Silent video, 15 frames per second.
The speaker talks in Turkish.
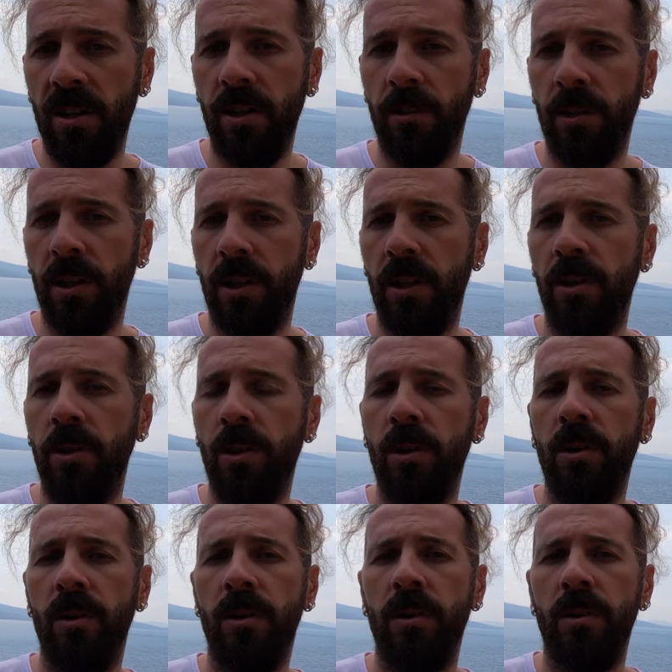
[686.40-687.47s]
anlamına geliyor.
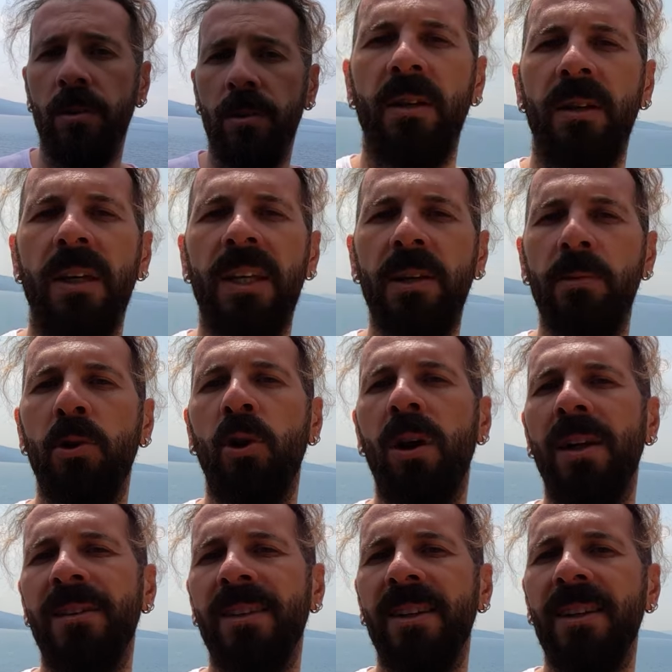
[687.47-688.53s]

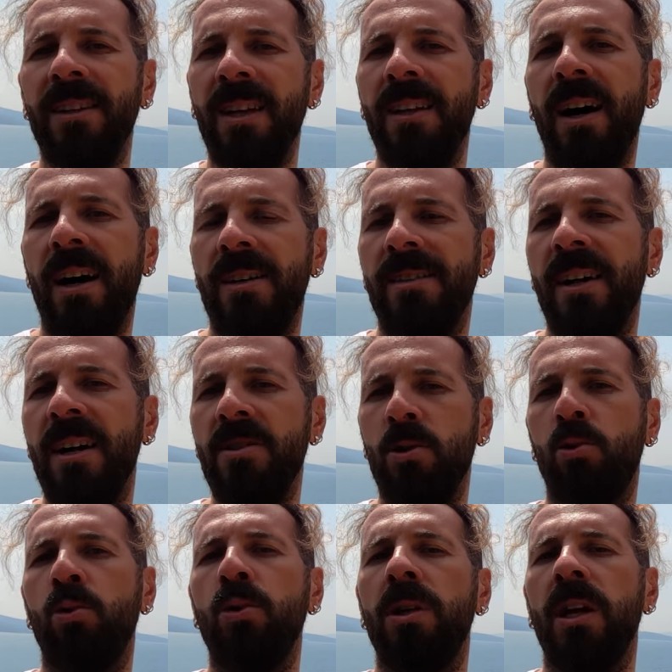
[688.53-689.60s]
2016 yılında dahi sadece
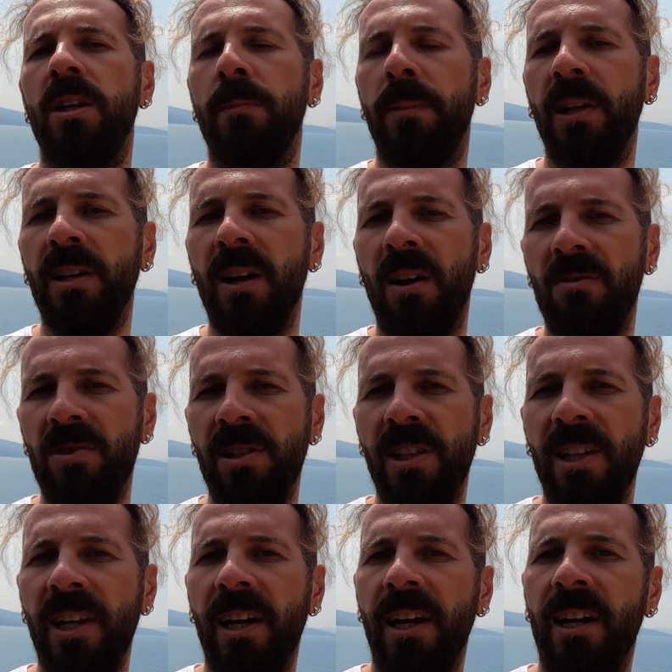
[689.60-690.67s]
Türkiye'de balık avcılığı
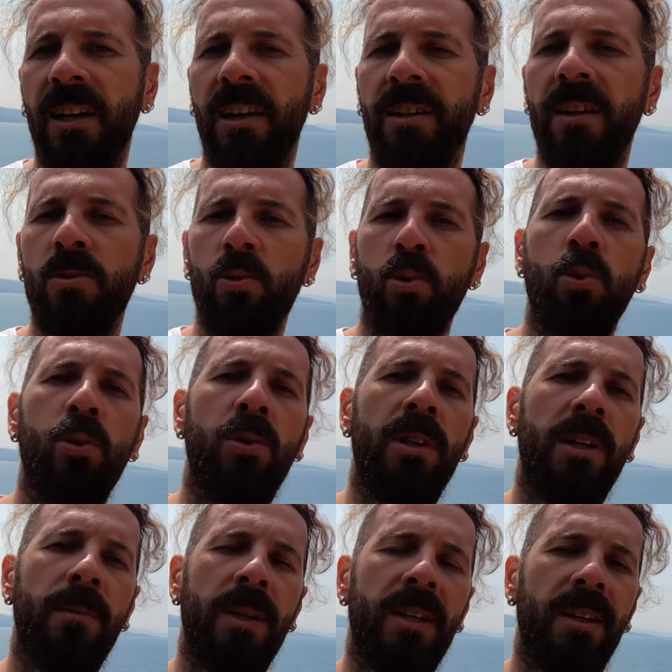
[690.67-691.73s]
ile yakalanan su
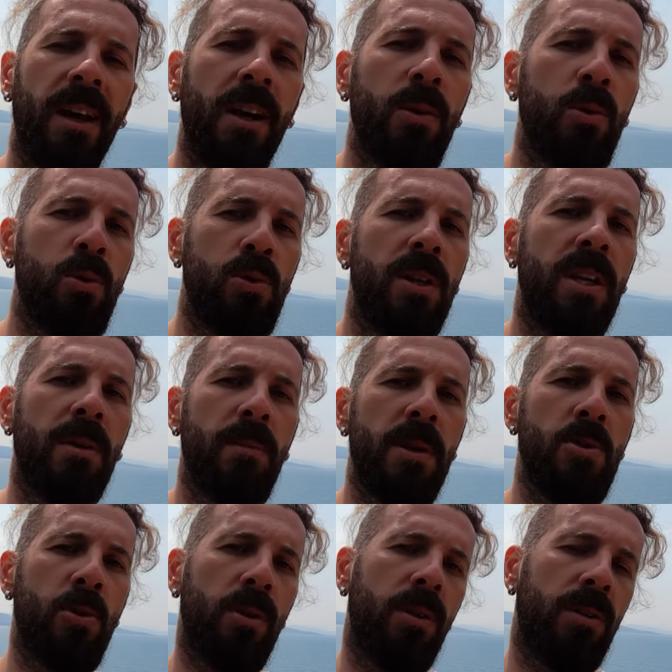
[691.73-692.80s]
ürünleri miktarı
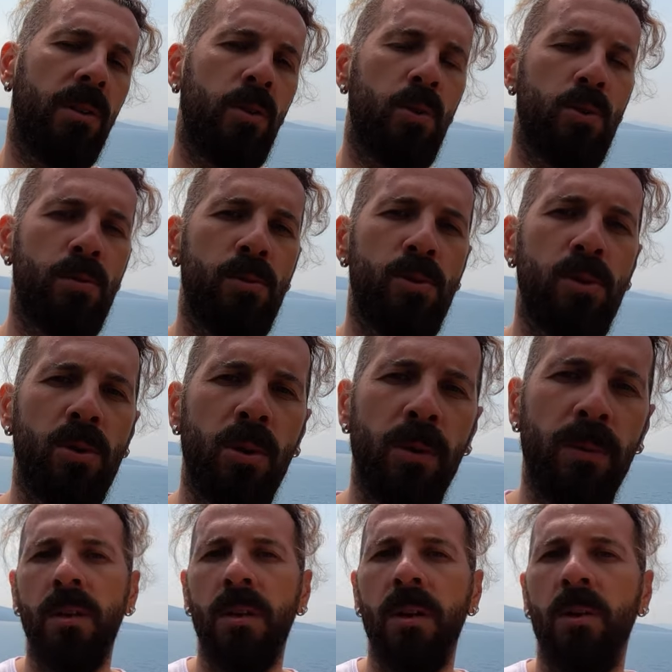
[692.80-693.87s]
%25 oranında düşmüş.
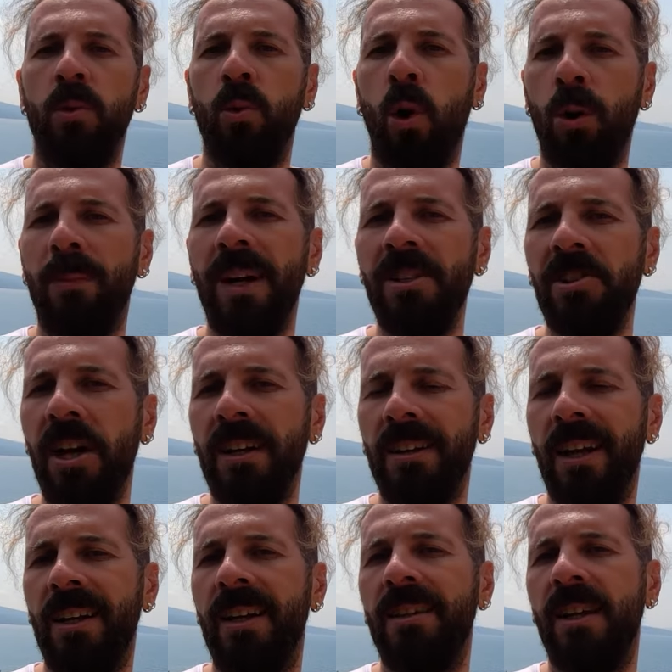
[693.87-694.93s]
Normal
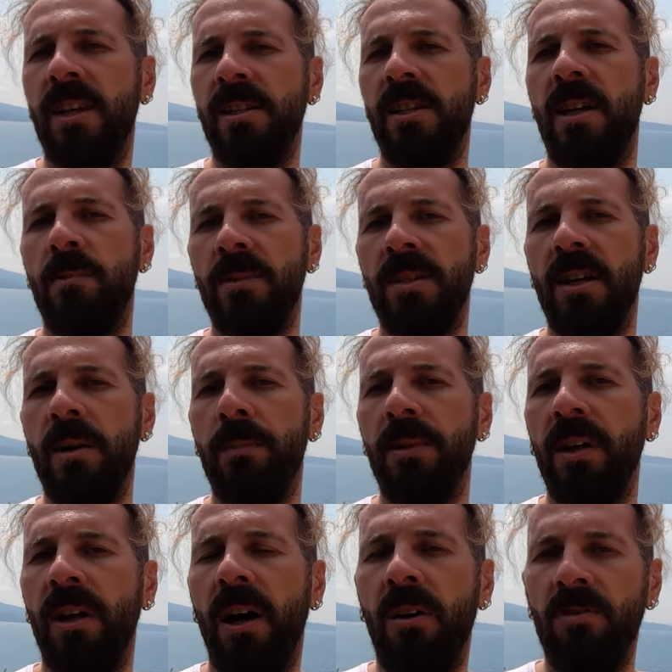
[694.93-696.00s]
şartlarda denizlerimizde
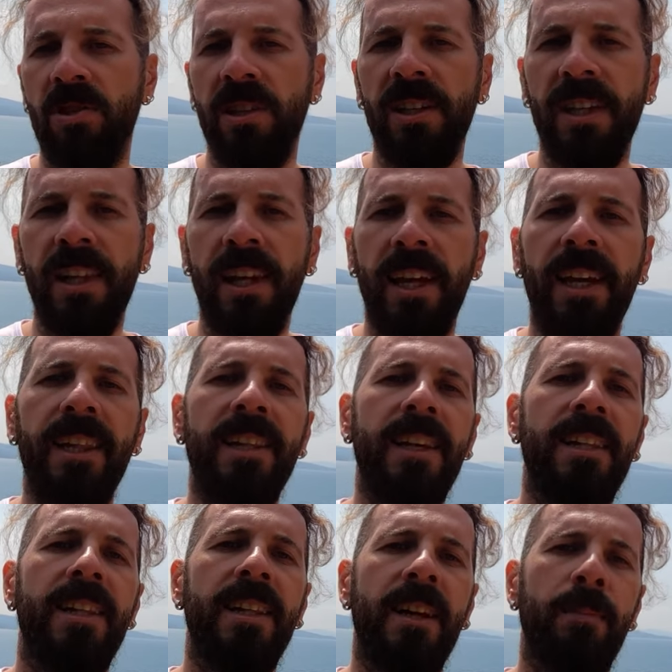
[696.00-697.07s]
yapılan avcılık ile elde
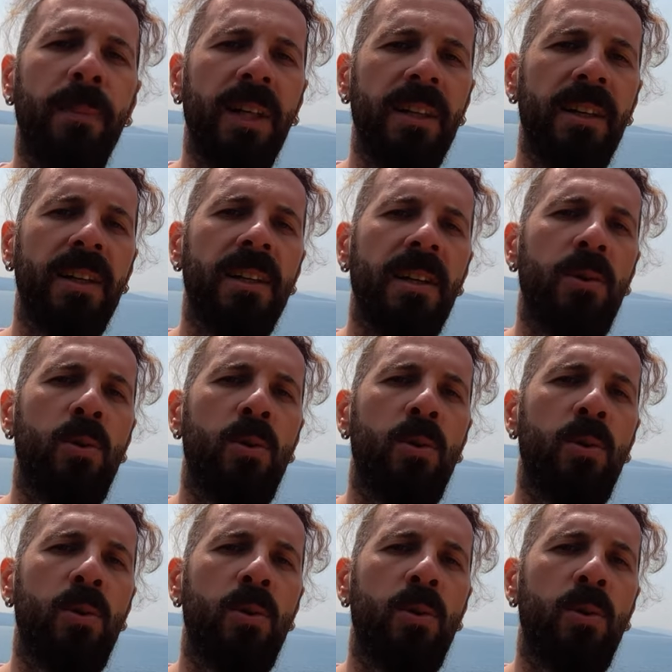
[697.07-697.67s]
edilen balığın